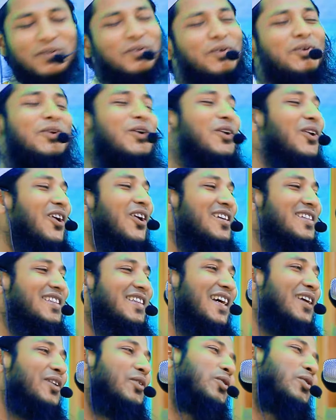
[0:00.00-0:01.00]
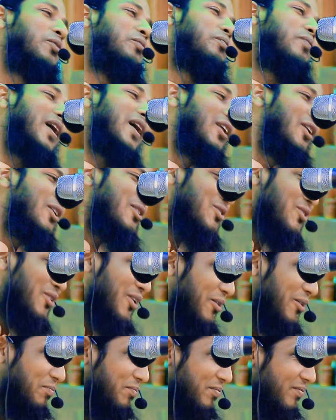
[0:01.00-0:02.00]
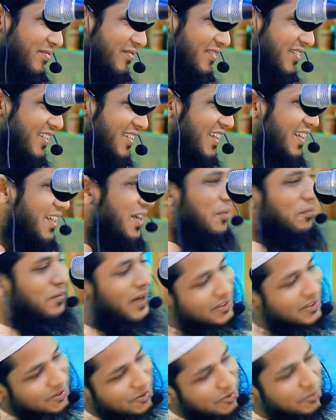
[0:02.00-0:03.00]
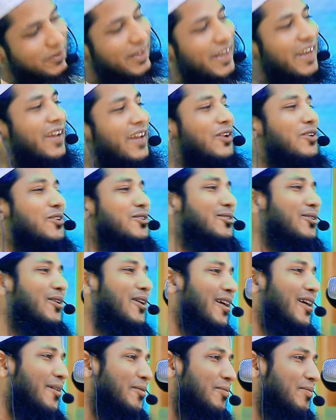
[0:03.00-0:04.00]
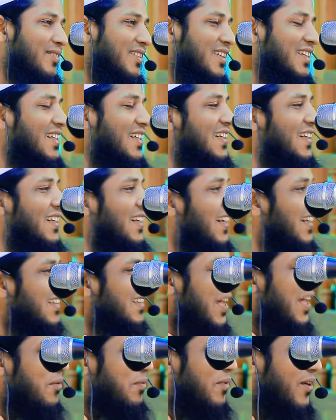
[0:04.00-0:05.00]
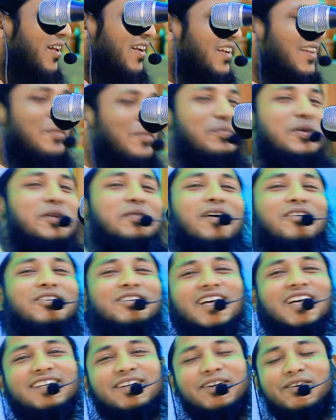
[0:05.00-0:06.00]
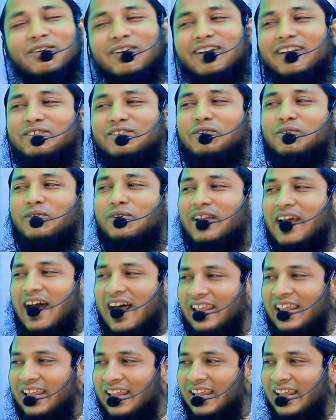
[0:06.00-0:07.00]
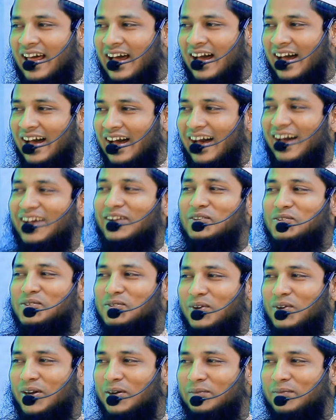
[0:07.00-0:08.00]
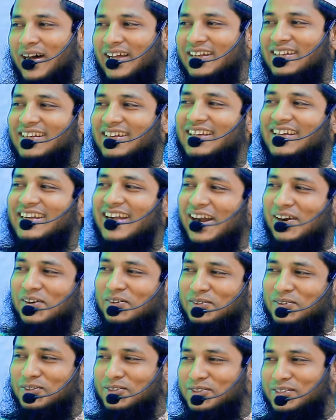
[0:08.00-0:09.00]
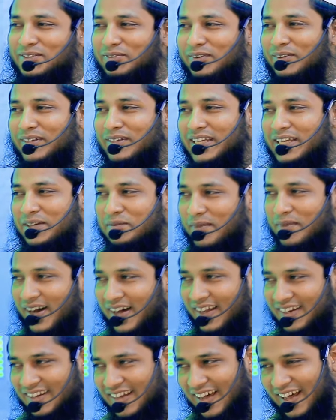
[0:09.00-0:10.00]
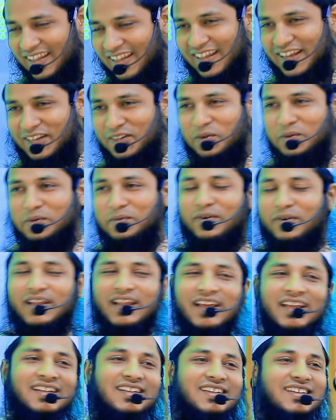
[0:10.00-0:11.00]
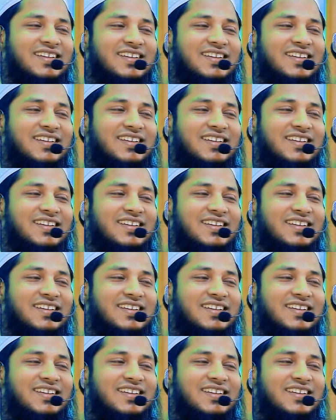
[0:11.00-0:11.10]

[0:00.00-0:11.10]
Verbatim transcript: কোনো লস নাই ঘুম পারলেও সব বাথরুমে গেলেও সব তারপর বিবাহ সাদী করলে তো ওরে আল্লাহ আরো সব আর নিকাহুল ইমান আল্লাহ নবী বলেন